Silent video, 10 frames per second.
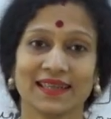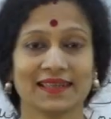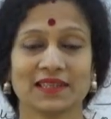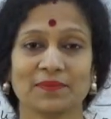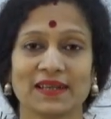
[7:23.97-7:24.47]

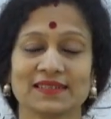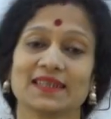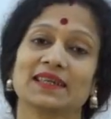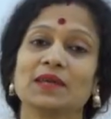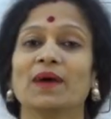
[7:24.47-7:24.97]
দেখতে পারি
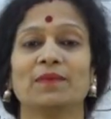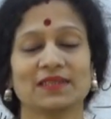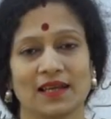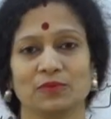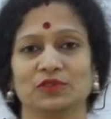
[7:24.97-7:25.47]
যে কিভাবে
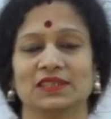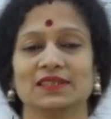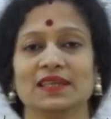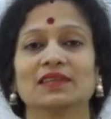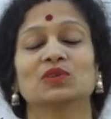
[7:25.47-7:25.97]
তার মধ্যে
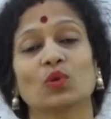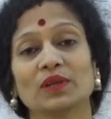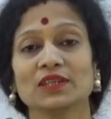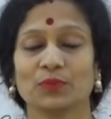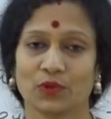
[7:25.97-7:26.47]
দিয়ে
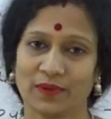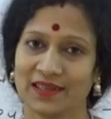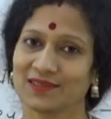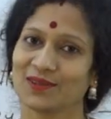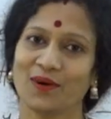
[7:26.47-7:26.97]
তড়িৎ
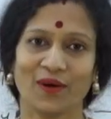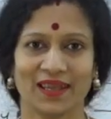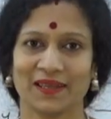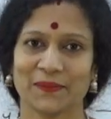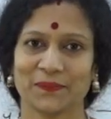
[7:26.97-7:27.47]
প্রবাহিত হয়